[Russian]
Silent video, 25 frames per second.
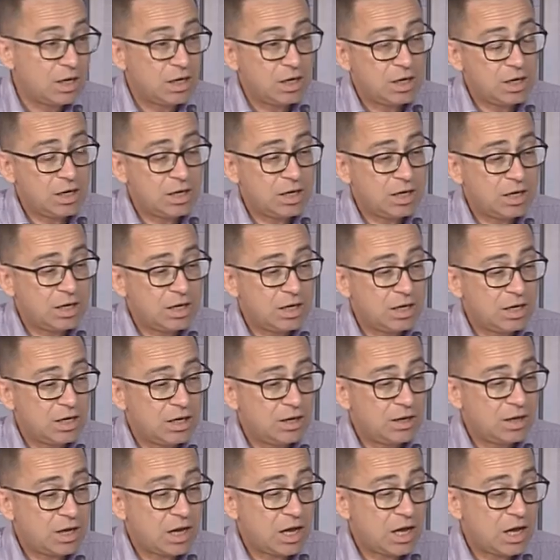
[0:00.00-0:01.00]

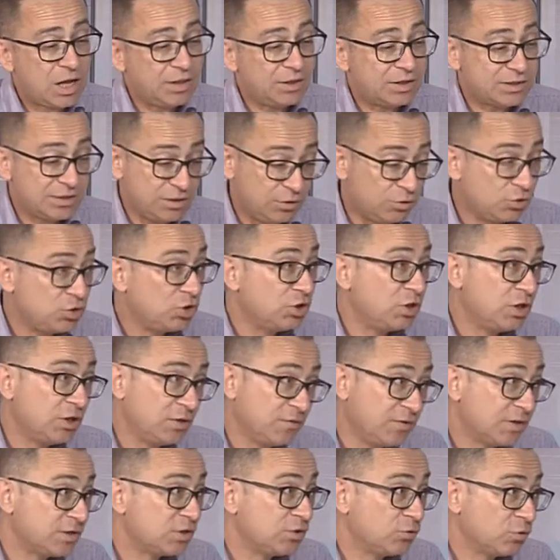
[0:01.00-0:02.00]
а на следующий день,
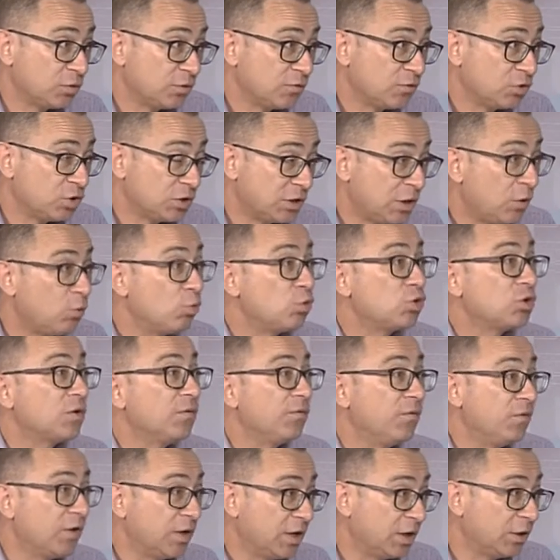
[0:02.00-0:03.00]
24 числа, уже
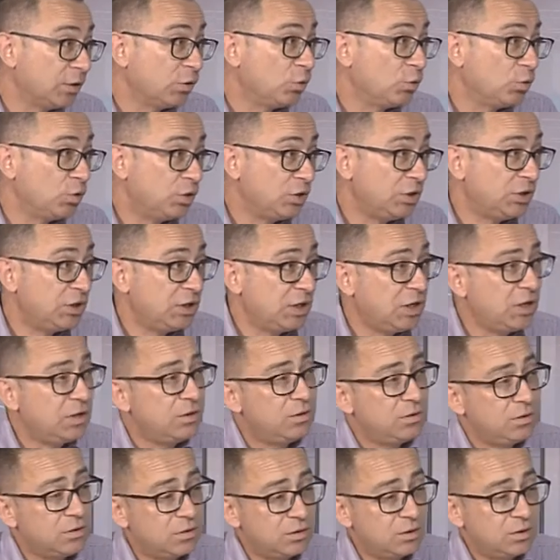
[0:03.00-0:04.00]
в выходной
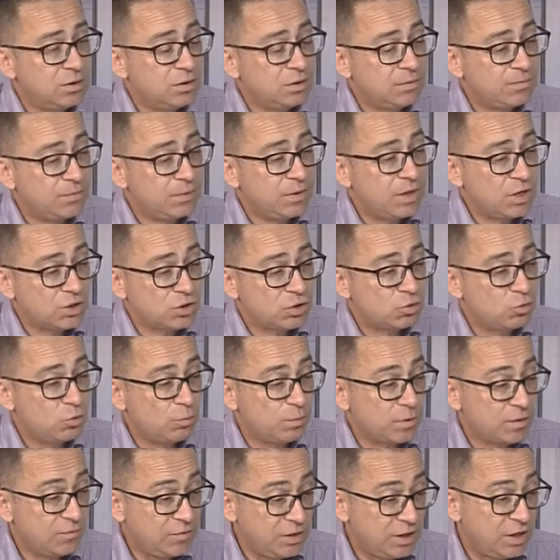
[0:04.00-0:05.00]
день, э, наше
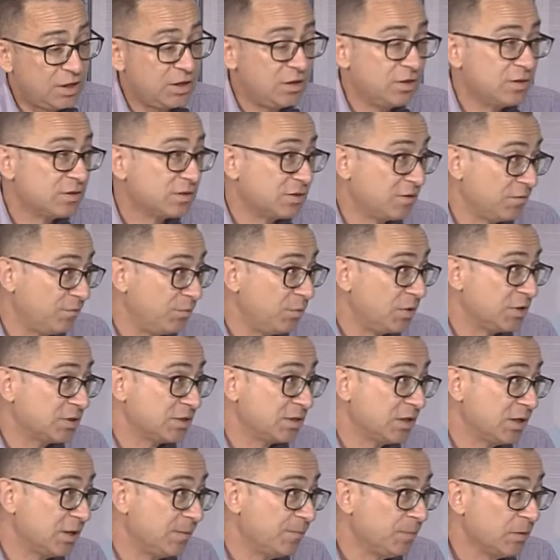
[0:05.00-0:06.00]
управление
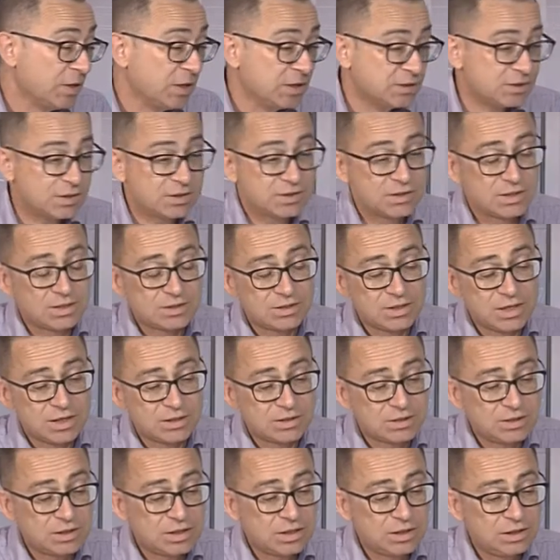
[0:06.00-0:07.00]
совместно с
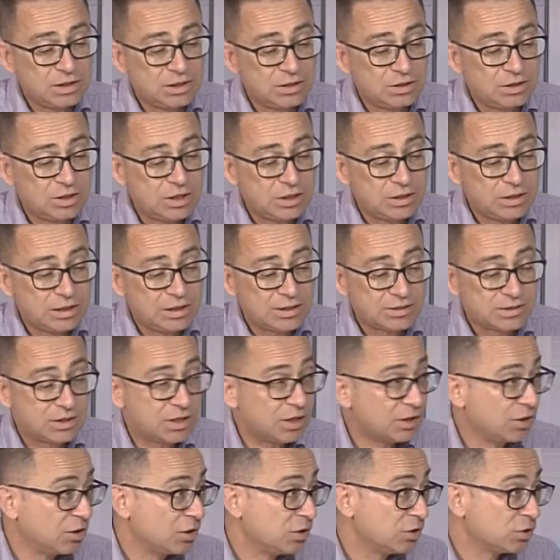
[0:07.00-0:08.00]
Ассоциацией деятелей
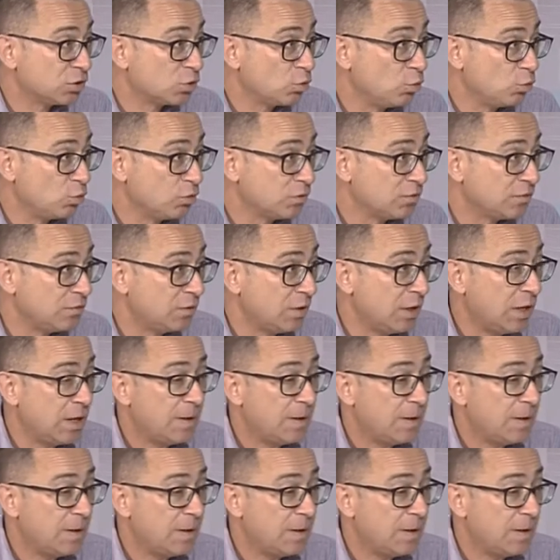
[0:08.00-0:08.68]
эстрадных искусств